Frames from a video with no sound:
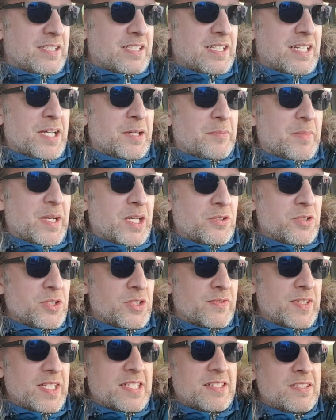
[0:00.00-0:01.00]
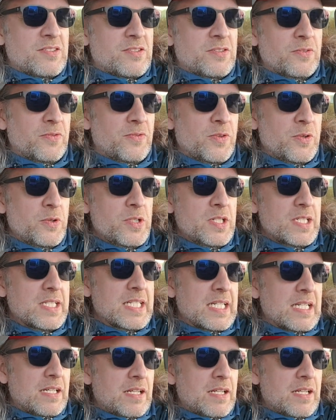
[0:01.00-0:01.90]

der Herr Markus Witt sich so fühlt.